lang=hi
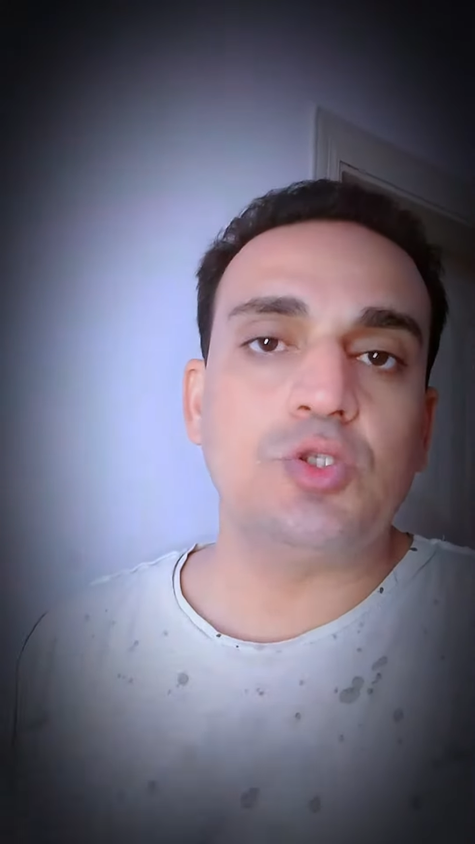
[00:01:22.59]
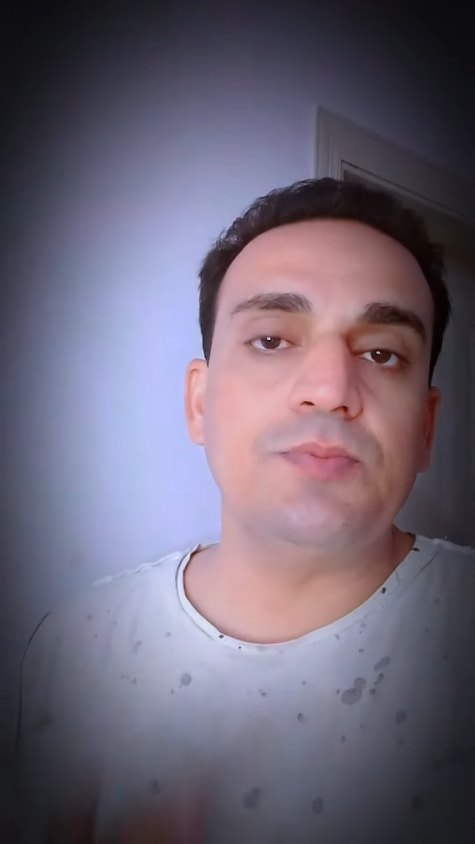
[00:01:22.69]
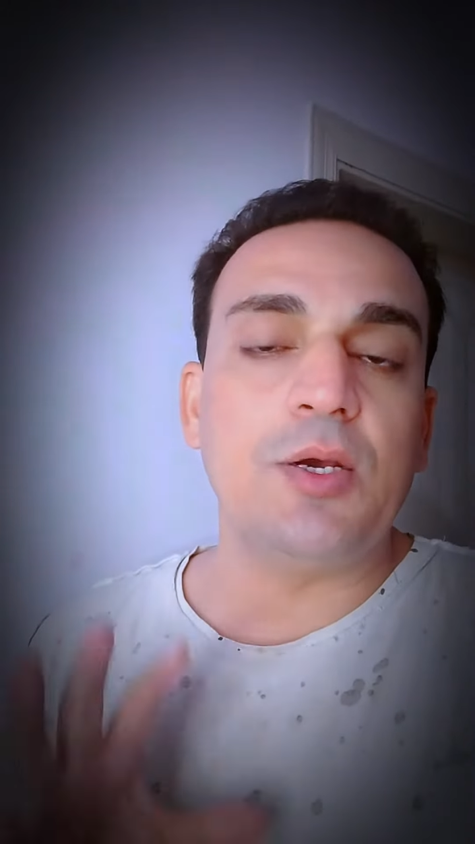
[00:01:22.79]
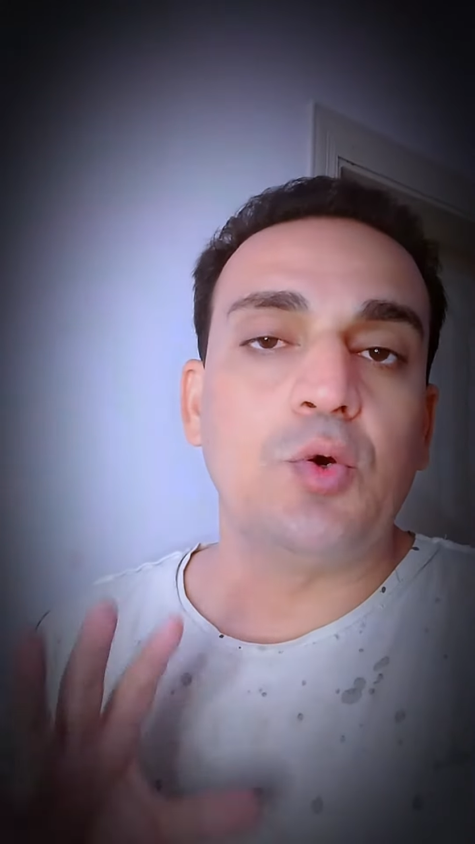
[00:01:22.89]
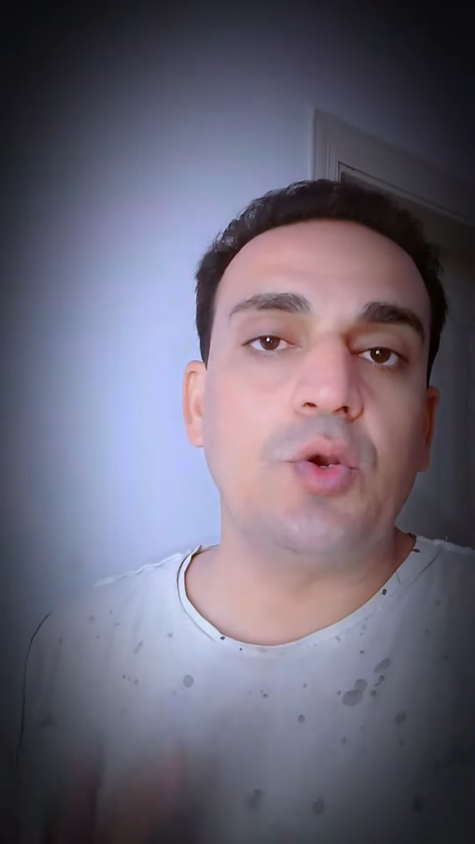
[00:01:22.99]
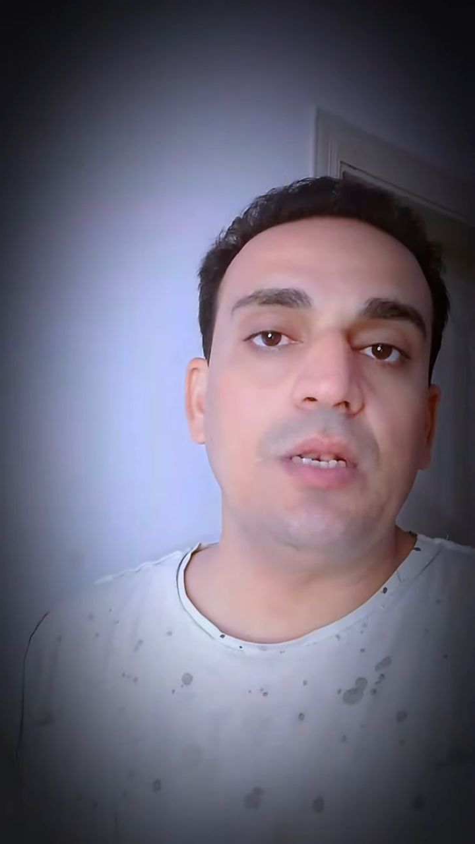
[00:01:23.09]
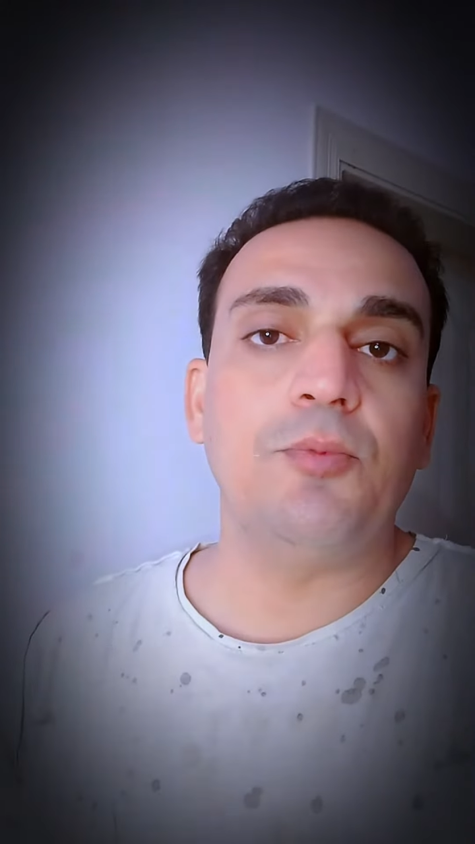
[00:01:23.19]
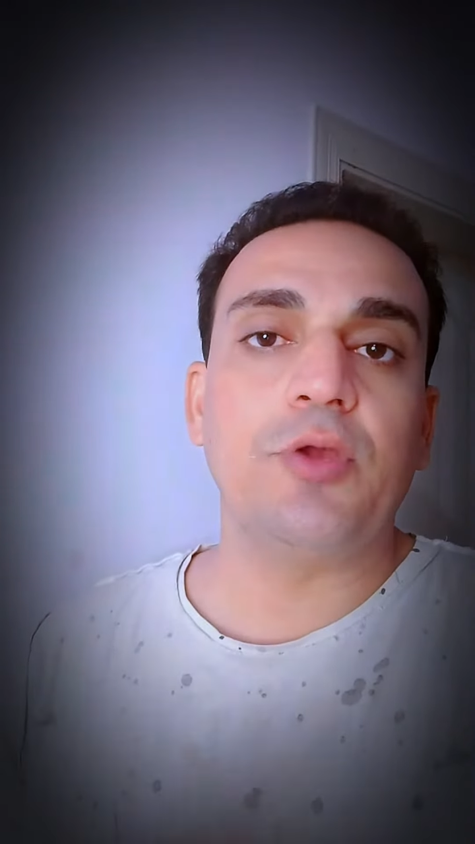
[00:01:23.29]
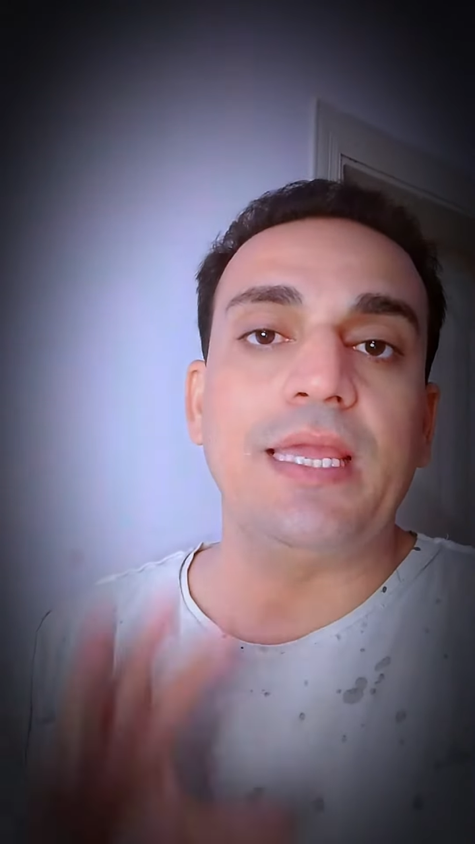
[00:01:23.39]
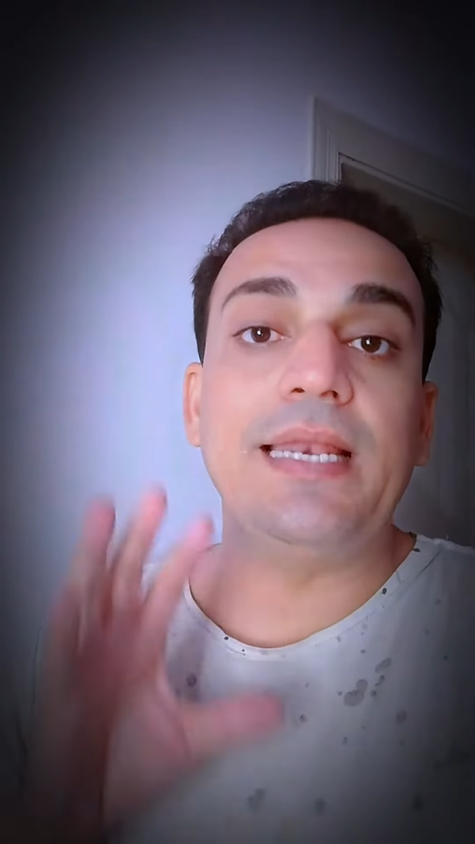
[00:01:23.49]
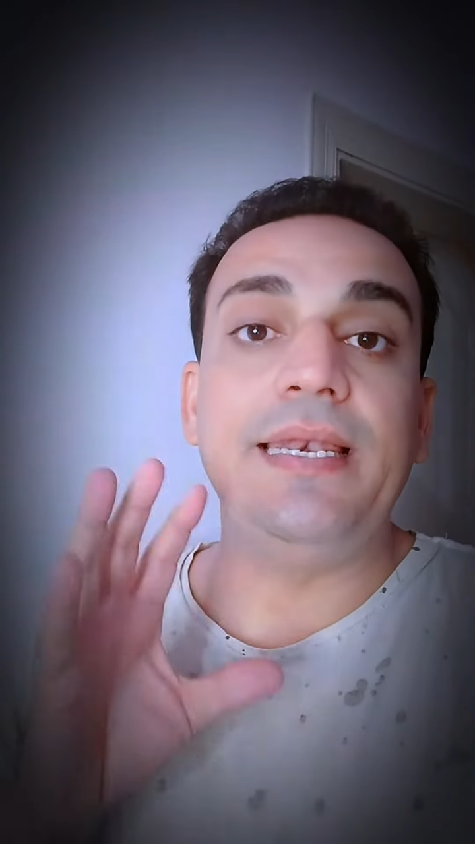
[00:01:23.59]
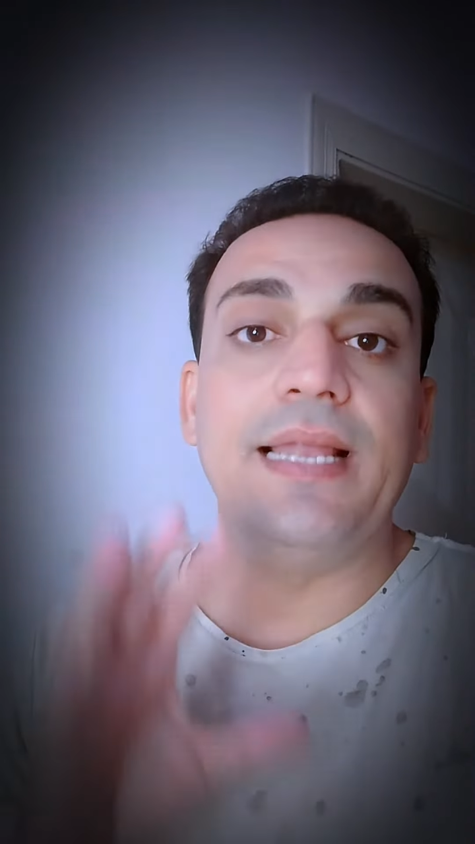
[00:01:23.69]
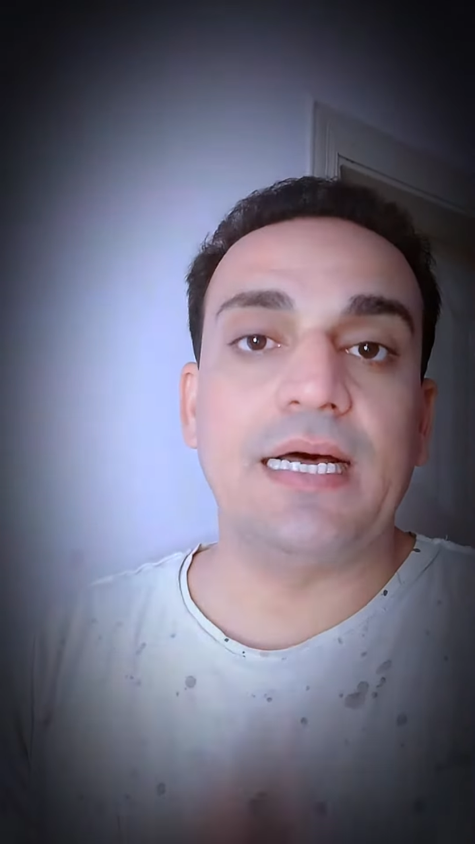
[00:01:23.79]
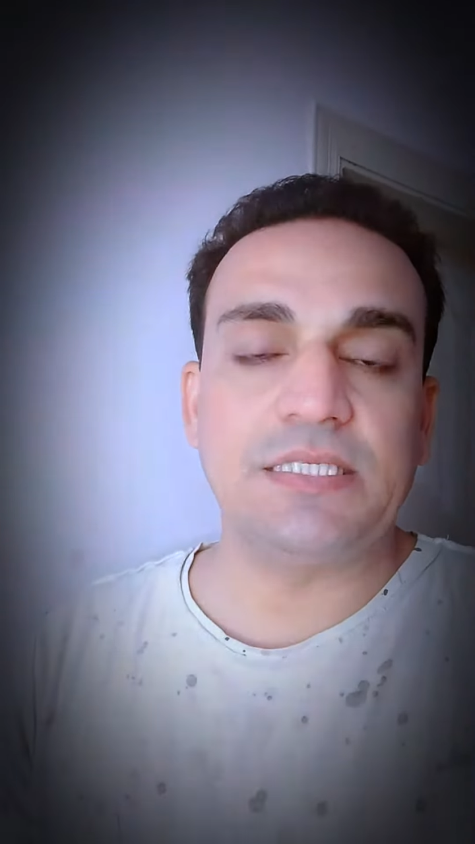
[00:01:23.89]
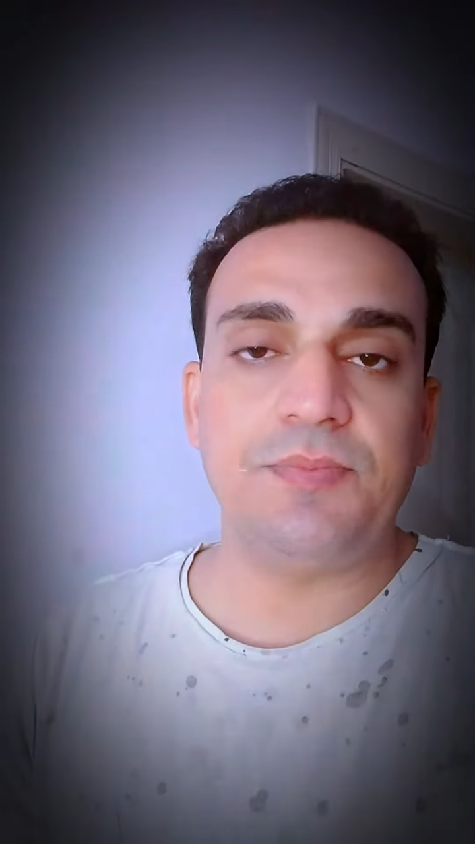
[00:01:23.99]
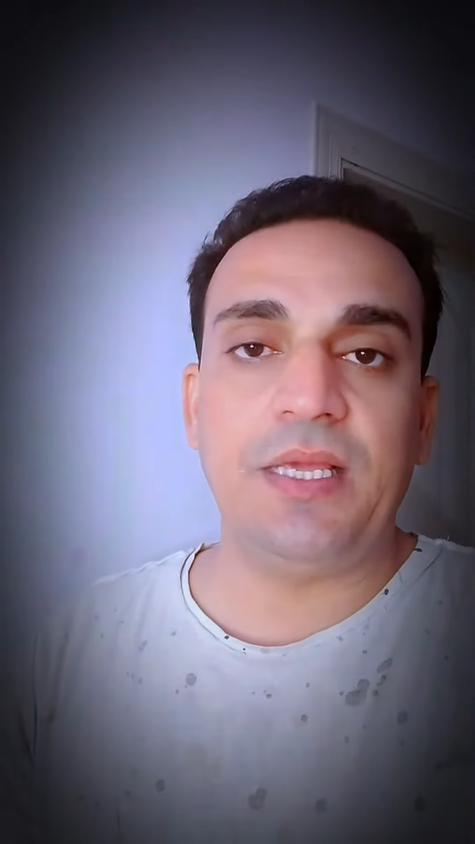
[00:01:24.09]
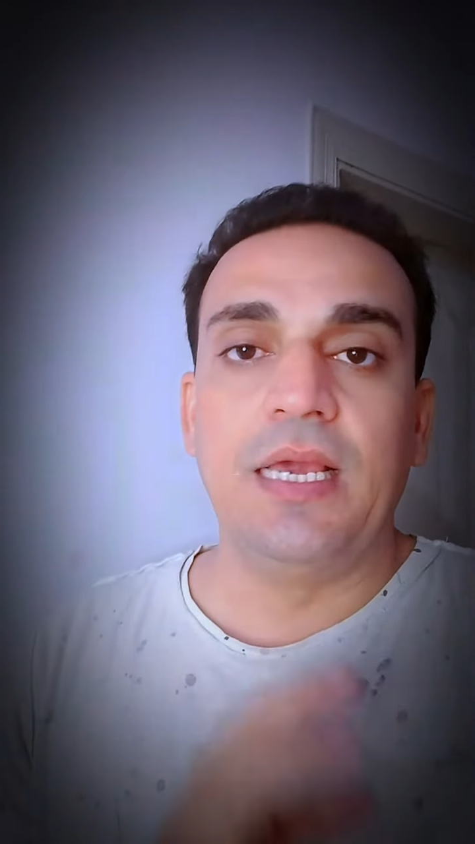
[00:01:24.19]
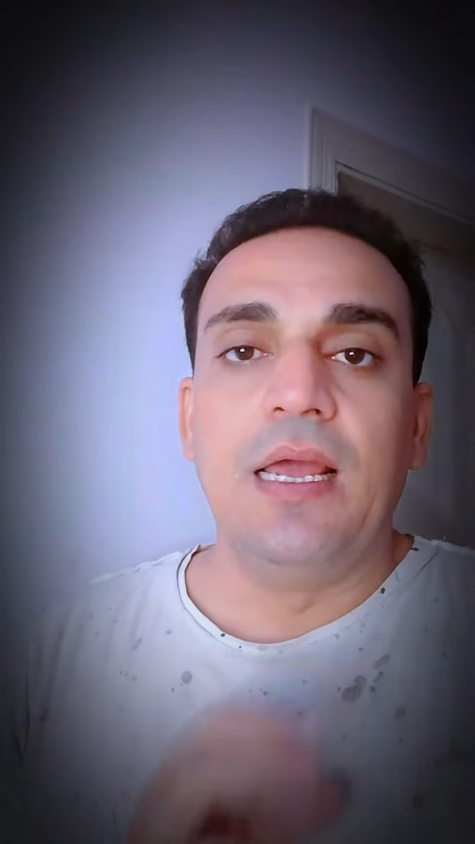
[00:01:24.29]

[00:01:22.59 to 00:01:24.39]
उसमें होटल बुकिंग लाजमी